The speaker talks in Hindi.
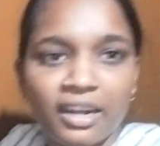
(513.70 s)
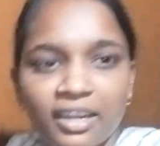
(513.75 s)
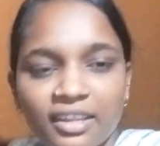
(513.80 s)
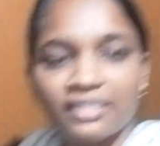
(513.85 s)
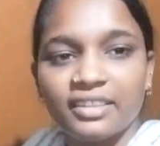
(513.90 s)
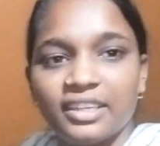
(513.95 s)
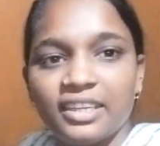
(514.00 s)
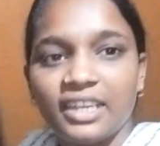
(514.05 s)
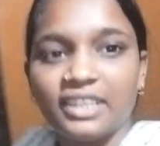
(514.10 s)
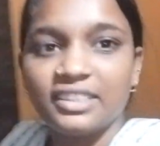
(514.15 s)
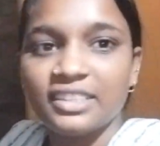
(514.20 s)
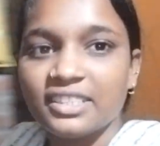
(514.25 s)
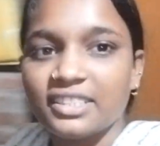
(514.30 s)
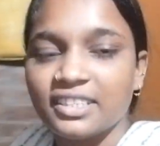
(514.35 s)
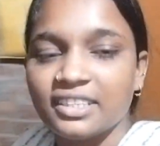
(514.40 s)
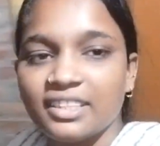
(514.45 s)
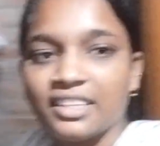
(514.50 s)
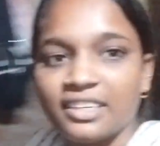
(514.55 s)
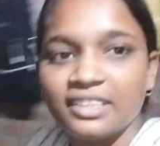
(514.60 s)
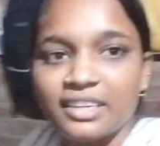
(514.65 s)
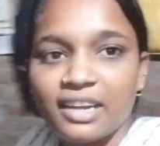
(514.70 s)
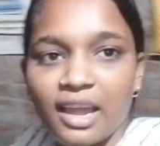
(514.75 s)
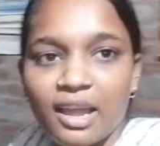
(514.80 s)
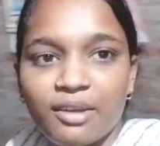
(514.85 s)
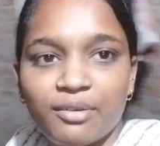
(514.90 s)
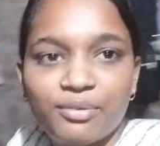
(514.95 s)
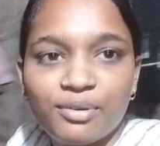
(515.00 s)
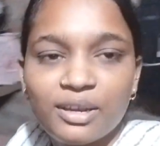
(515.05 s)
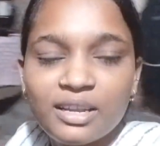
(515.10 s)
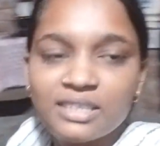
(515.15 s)
बाहर अंधेरा जैसे
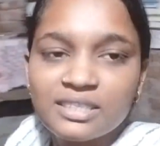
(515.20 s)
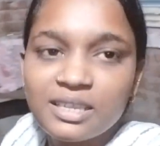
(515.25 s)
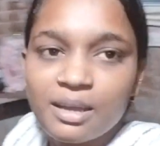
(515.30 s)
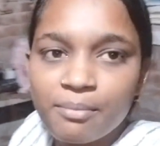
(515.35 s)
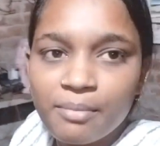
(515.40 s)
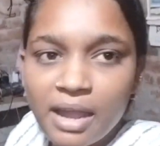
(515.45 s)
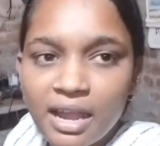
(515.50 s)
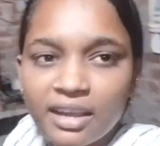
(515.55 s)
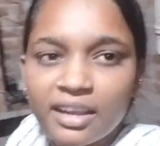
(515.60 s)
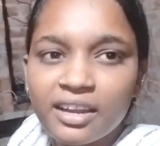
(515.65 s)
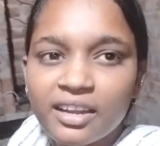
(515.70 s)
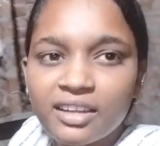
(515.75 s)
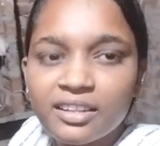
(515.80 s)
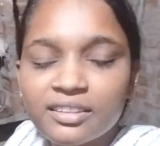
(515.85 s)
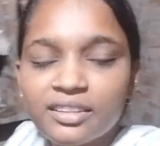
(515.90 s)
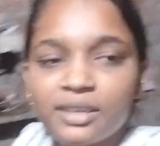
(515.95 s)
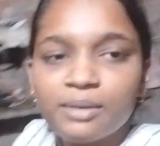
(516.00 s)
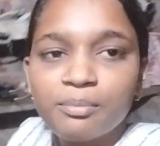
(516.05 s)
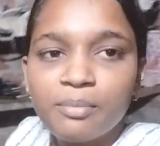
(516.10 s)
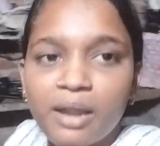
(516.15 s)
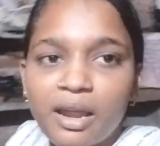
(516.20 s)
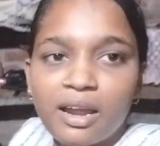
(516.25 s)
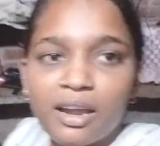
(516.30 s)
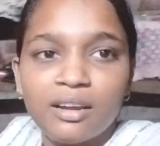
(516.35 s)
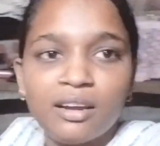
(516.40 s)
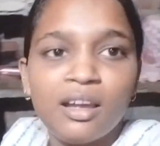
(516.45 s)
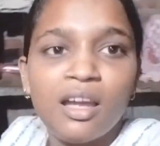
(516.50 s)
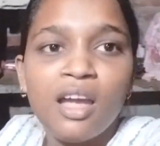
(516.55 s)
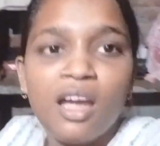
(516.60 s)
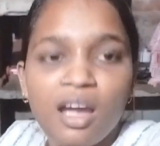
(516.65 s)
दिख रहा है फ्रेंड्स हम आ गए अंदर
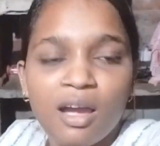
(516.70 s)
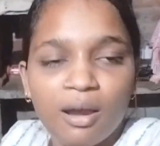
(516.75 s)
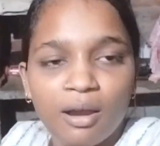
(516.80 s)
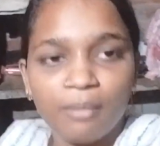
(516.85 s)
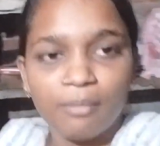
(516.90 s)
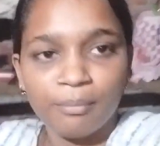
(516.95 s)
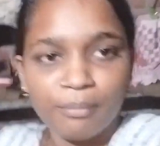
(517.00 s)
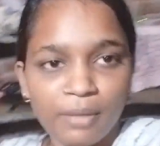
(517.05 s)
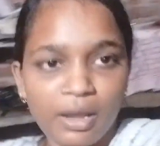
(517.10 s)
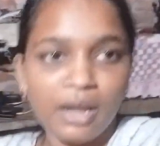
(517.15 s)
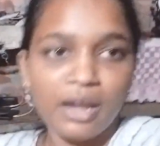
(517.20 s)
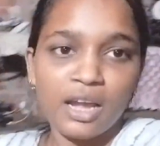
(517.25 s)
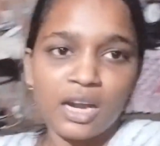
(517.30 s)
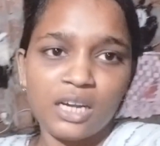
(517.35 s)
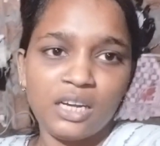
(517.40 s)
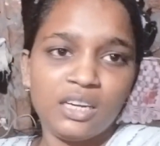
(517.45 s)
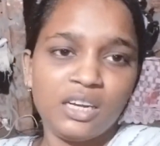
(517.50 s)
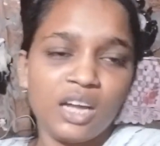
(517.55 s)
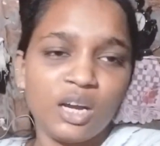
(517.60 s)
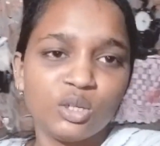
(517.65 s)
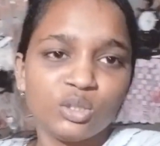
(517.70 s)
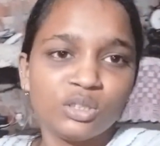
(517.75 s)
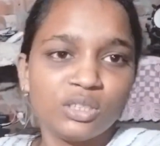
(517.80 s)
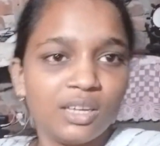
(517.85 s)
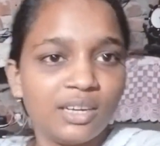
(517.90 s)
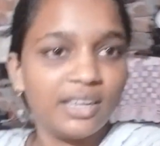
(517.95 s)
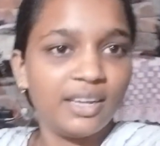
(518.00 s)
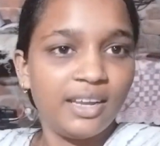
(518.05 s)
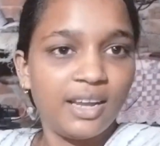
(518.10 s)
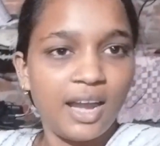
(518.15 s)
मैं मैं
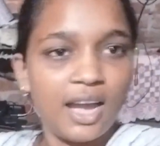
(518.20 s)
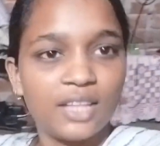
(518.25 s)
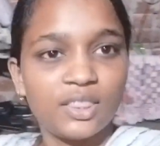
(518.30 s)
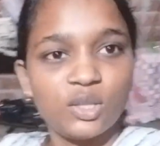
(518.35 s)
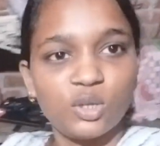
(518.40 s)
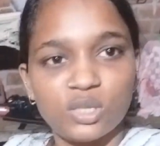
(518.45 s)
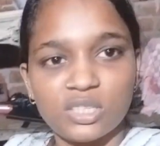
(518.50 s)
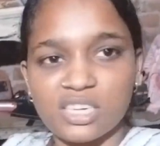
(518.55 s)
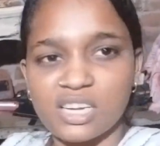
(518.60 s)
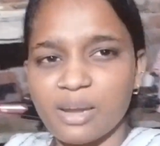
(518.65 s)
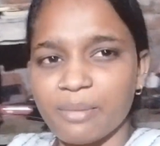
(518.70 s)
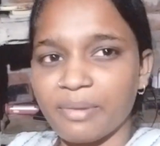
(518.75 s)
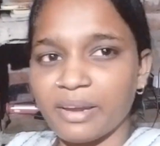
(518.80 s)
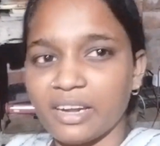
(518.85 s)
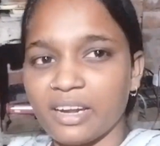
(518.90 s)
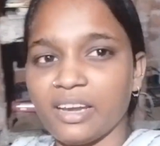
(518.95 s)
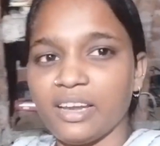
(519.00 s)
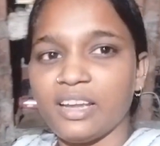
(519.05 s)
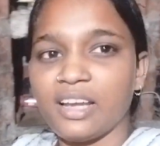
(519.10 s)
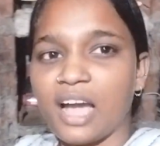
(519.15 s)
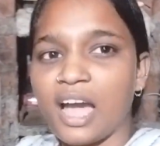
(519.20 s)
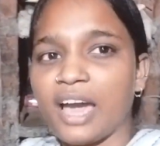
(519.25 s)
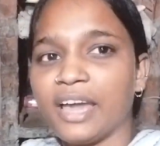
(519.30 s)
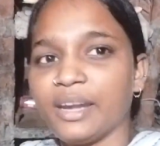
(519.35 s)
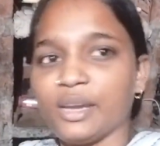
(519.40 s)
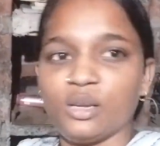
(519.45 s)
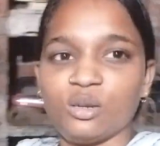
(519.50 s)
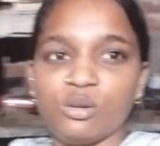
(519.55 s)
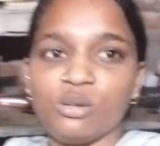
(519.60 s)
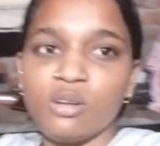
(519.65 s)
अंडा उतना नहीं खाती हूँ इसलिए मैं
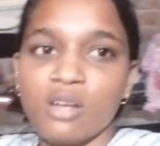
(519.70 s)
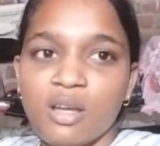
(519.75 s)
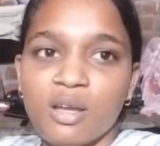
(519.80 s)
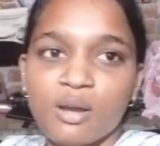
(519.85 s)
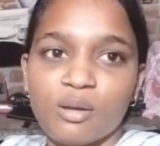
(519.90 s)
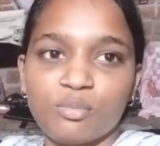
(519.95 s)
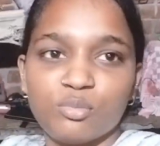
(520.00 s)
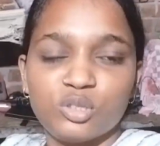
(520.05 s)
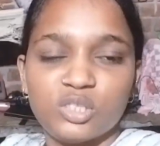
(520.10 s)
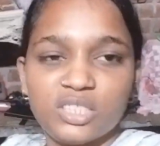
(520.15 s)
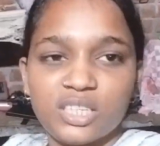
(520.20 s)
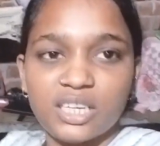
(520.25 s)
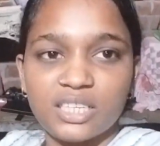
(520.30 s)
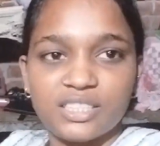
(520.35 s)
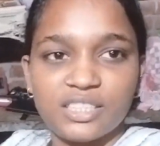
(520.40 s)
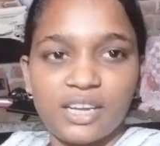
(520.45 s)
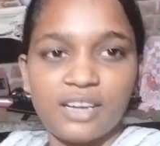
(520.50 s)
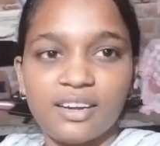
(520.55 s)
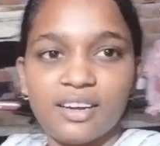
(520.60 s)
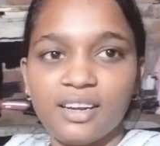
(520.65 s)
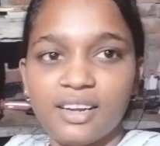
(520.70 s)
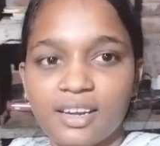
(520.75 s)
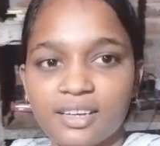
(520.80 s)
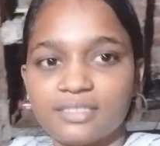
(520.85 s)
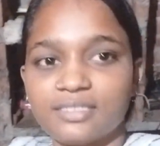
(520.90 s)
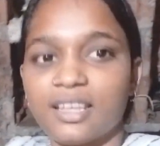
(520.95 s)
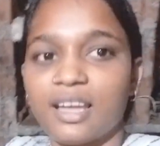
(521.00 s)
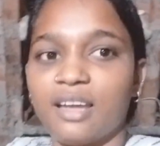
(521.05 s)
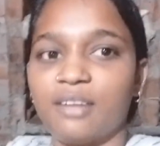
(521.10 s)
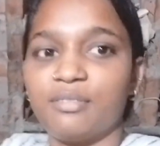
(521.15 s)
नहीं खा रही हूँ मुझे अच्छा
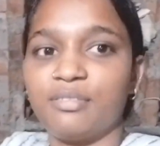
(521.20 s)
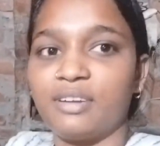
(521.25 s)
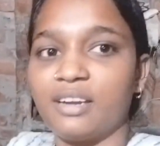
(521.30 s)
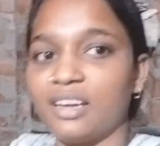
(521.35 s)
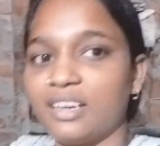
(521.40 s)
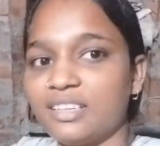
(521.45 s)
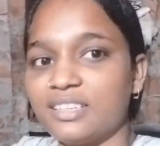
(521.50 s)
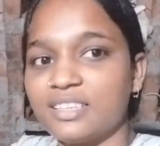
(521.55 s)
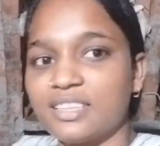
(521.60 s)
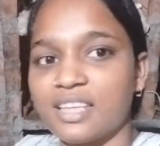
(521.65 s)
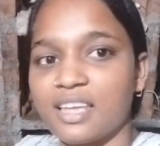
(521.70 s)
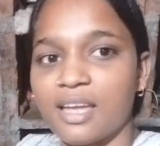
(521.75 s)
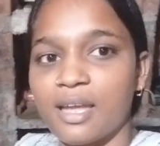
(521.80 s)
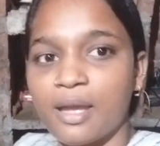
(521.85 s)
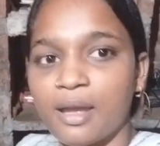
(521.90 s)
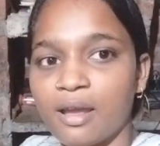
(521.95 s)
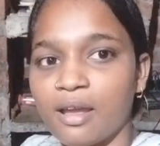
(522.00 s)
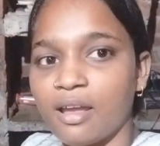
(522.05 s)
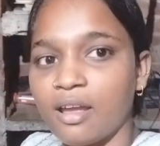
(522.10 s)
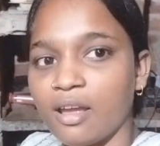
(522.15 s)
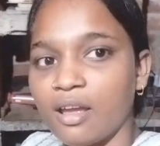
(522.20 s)
नहीं लगता है फ्रेंड्स